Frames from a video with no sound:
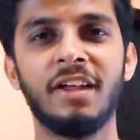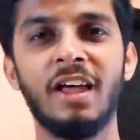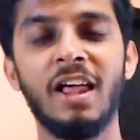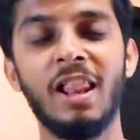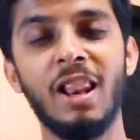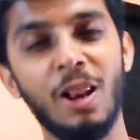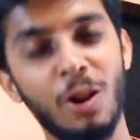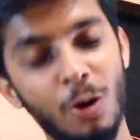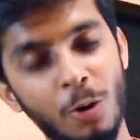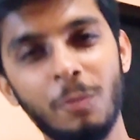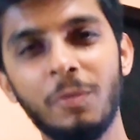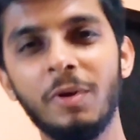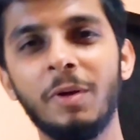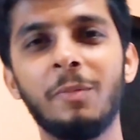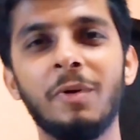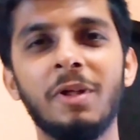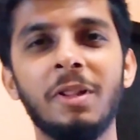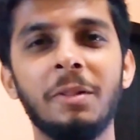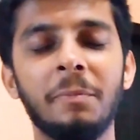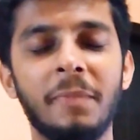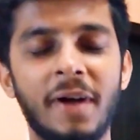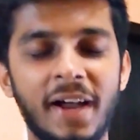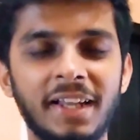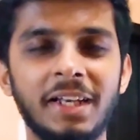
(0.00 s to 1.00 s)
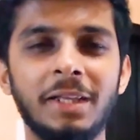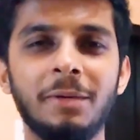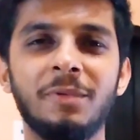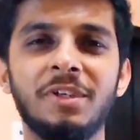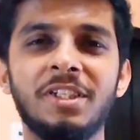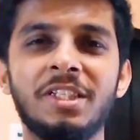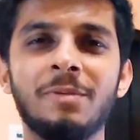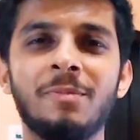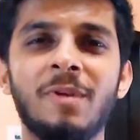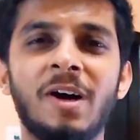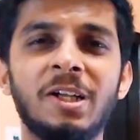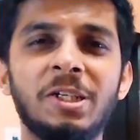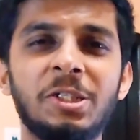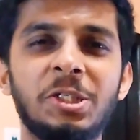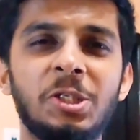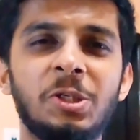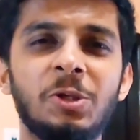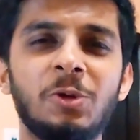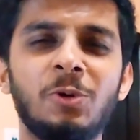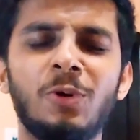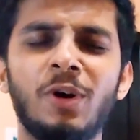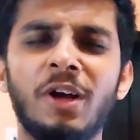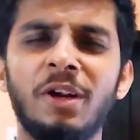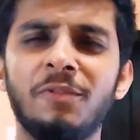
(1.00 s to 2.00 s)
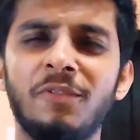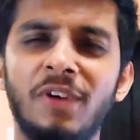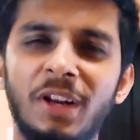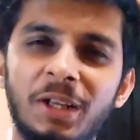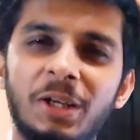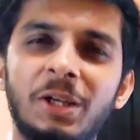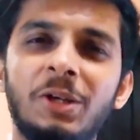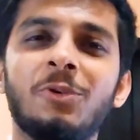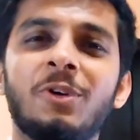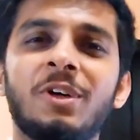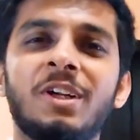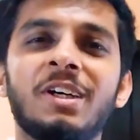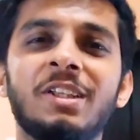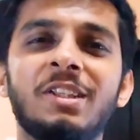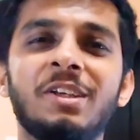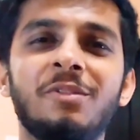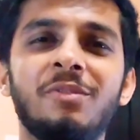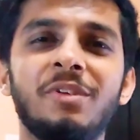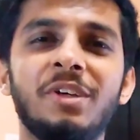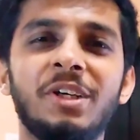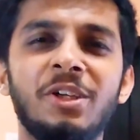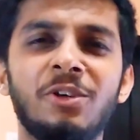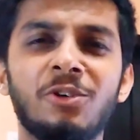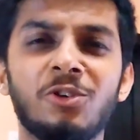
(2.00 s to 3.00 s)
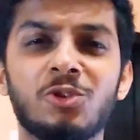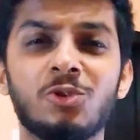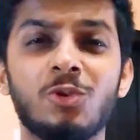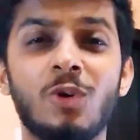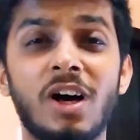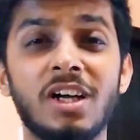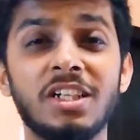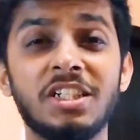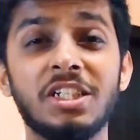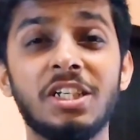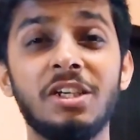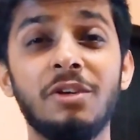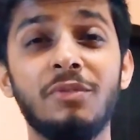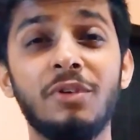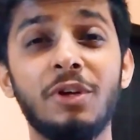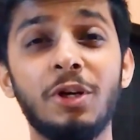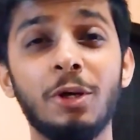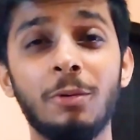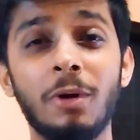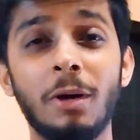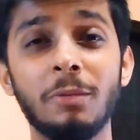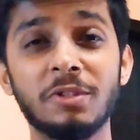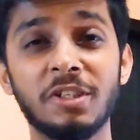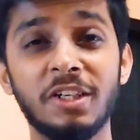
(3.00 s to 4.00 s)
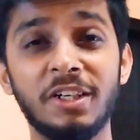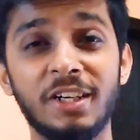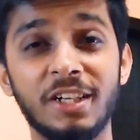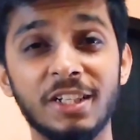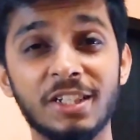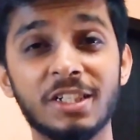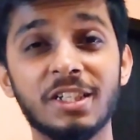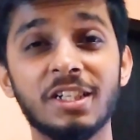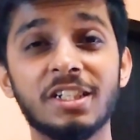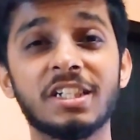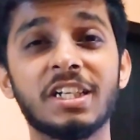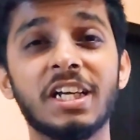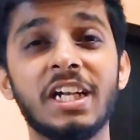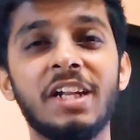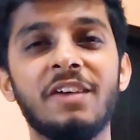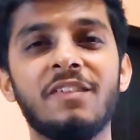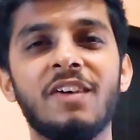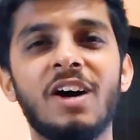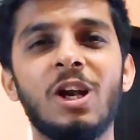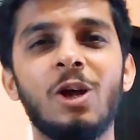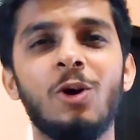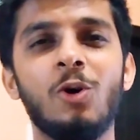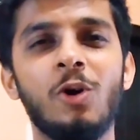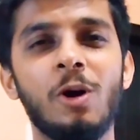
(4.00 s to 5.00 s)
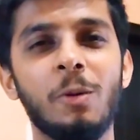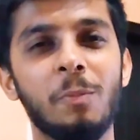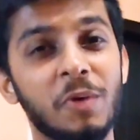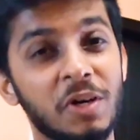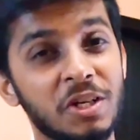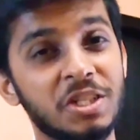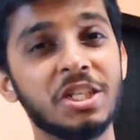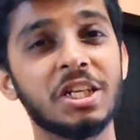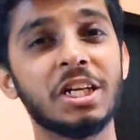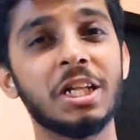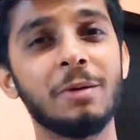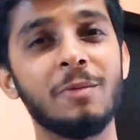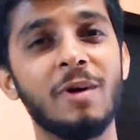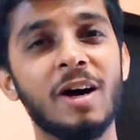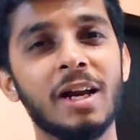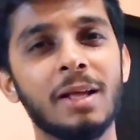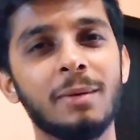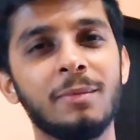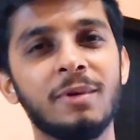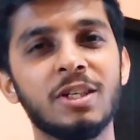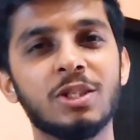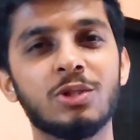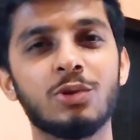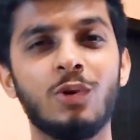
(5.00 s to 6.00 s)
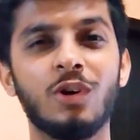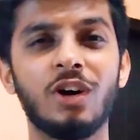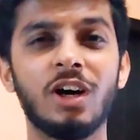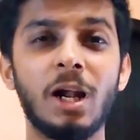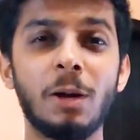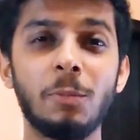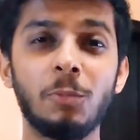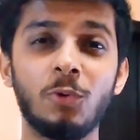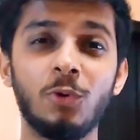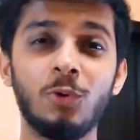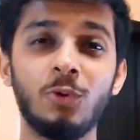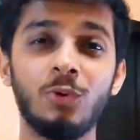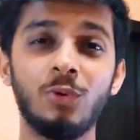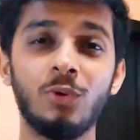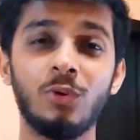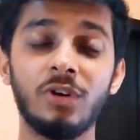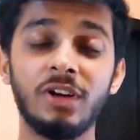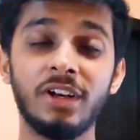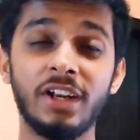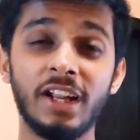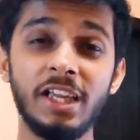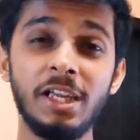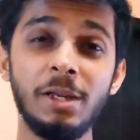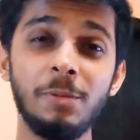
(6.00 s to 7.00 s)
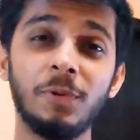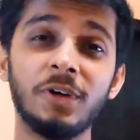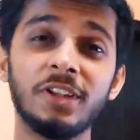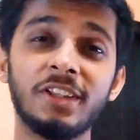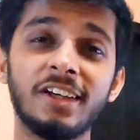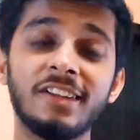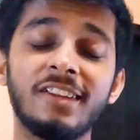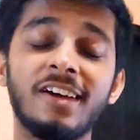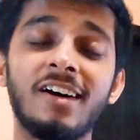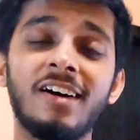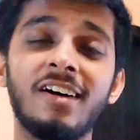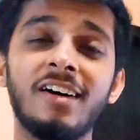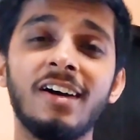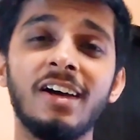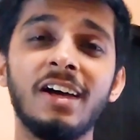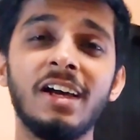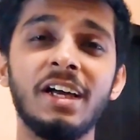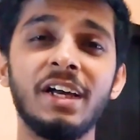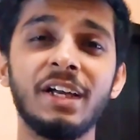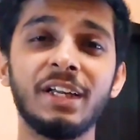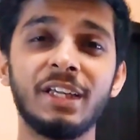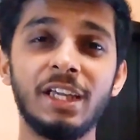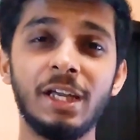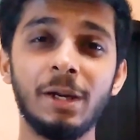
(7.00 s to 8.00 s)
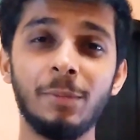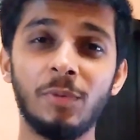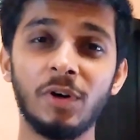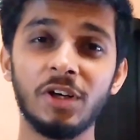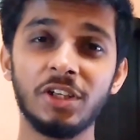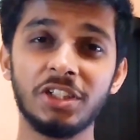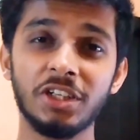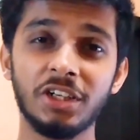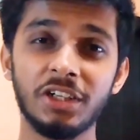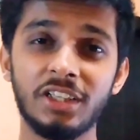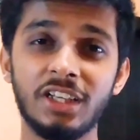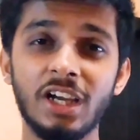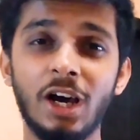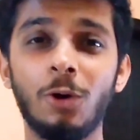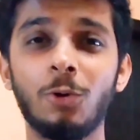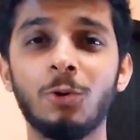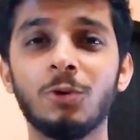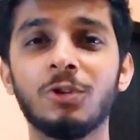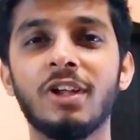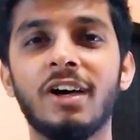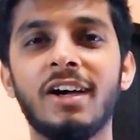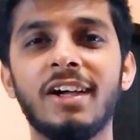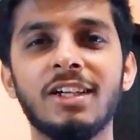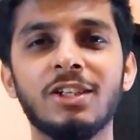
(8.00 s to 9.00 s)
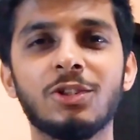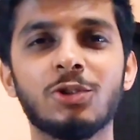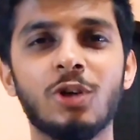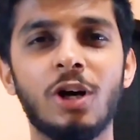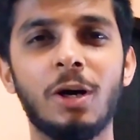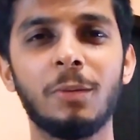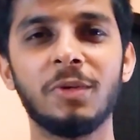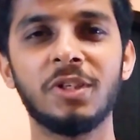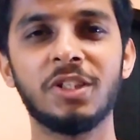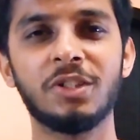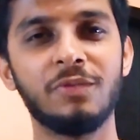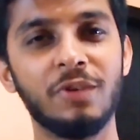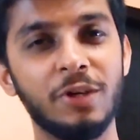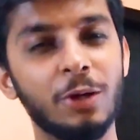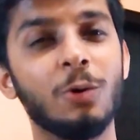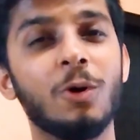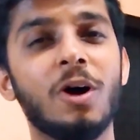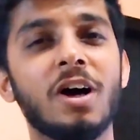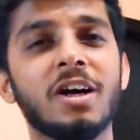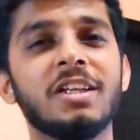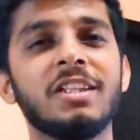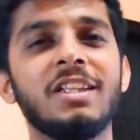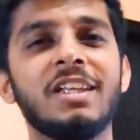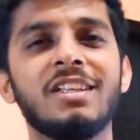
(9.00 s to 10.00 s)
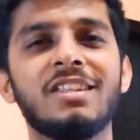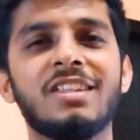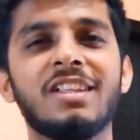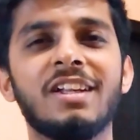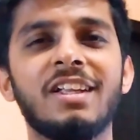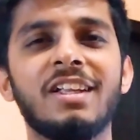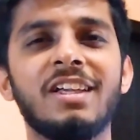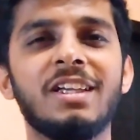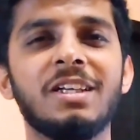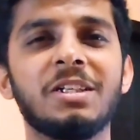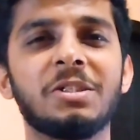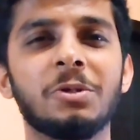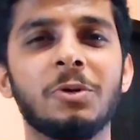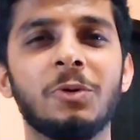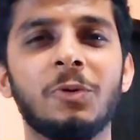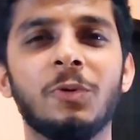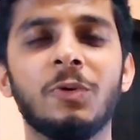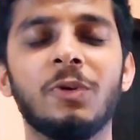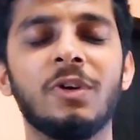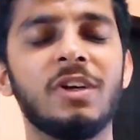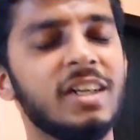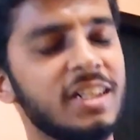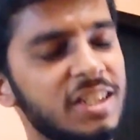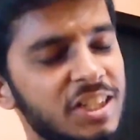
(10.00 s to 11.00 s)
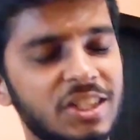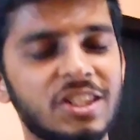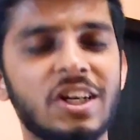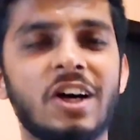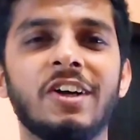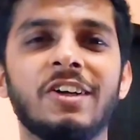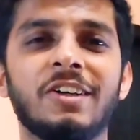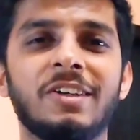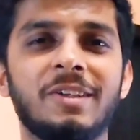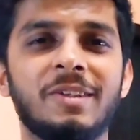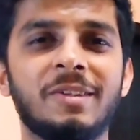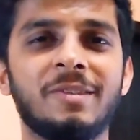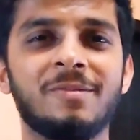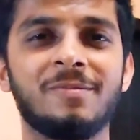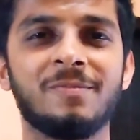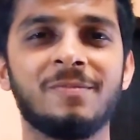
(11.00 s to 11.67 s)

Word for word: हेलो पीपल माय नेम इज हिमांशु एंड वेलकम टू अनदर वीडियो सो आज की वीडियो में आपसे डिस्कस करने वाला हूँ अपर्चर के बारे में सो so, अगर आपको नहीं पता था कि अपर्चर क्या होता है सो so आप इस वीडियो को आगे देखते रहिए सो लेट्स स्टार्ट